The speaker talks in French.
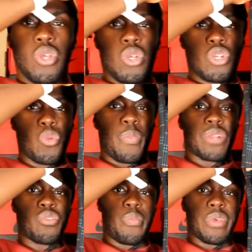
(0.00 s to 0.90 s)
Je parle
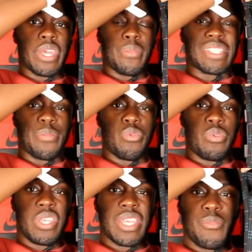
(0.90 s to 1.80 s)
de paire, mais ça peut
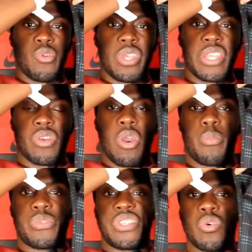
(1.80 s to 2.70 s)
également être un
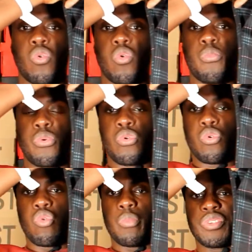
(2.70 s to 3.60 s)
petit haut bleu
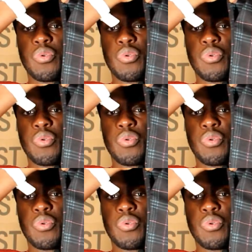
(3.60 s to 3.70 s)
ou un petit